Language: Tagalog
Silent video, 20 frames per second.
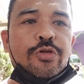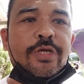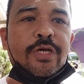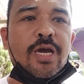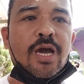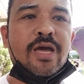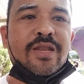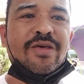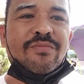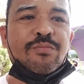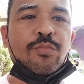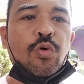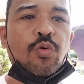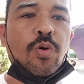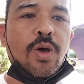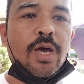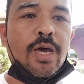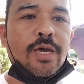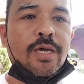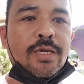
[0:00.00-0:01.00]
ni Kanak
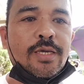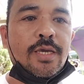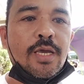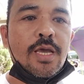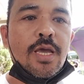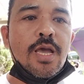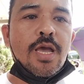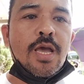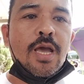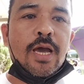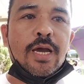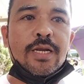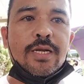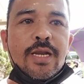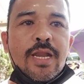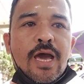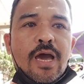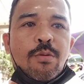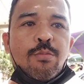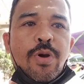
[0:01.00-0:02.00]
Buhay, ang
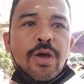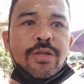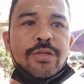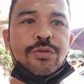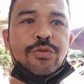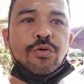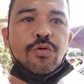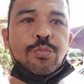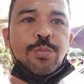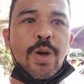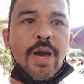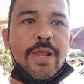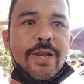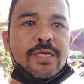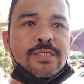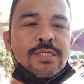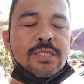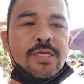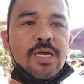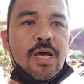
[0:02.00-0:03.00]
laban to para
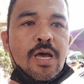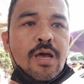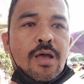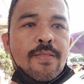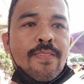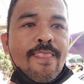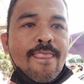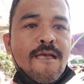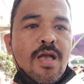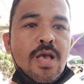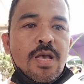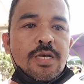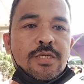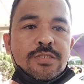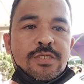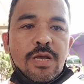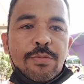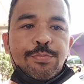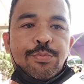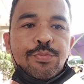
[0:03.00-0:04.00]
sa,
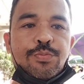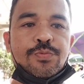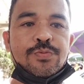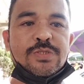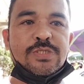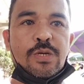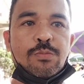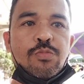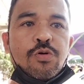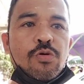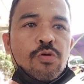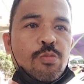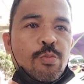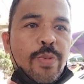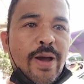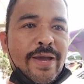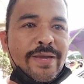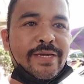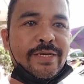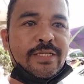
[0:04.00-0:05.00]
sa, sa buong
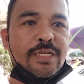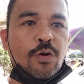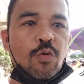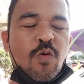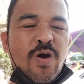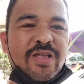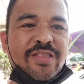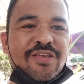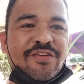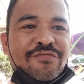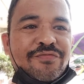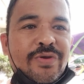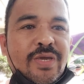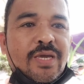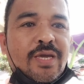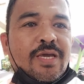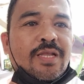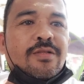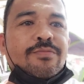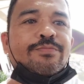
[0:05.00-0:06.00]
bayan ng
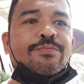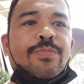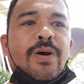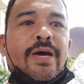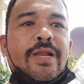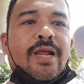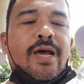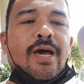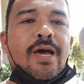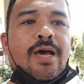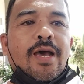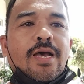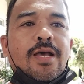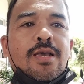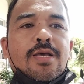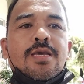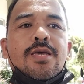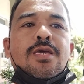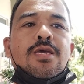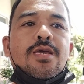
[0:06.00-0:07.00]
Waterfield para
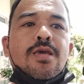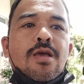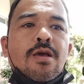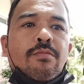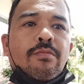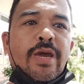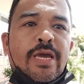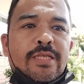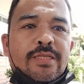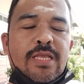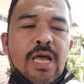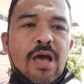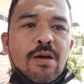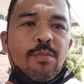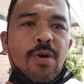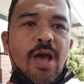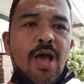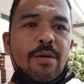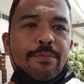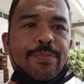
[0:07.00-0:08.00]
may
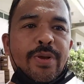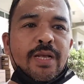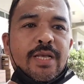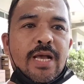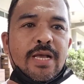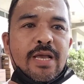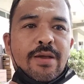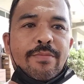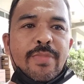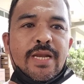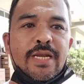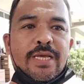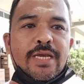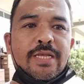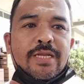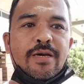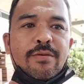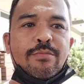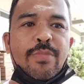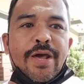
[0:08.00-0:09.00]
tama ang pagkakamali
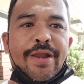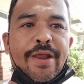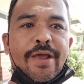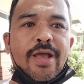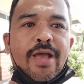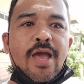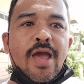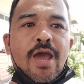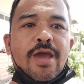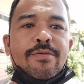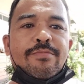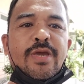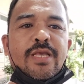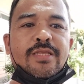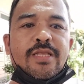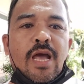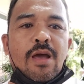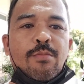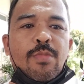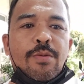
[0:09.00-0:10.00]
ng barangay, may
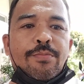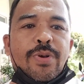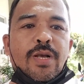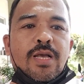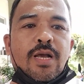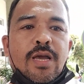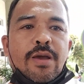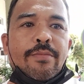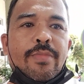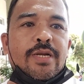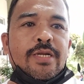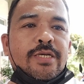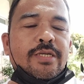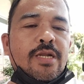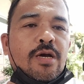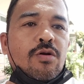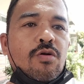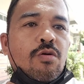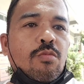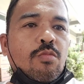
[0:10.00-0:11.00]
tama ang pagkakamali
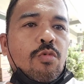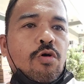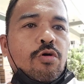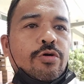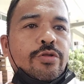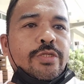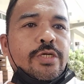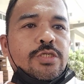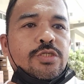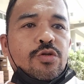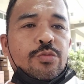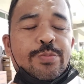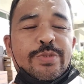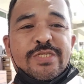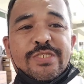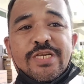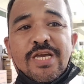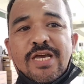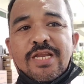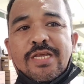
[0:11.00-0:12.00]
ng homeowners,
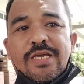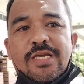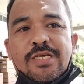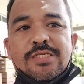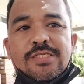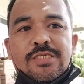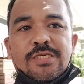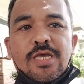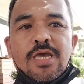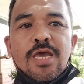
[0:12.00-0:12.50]
opisyalis,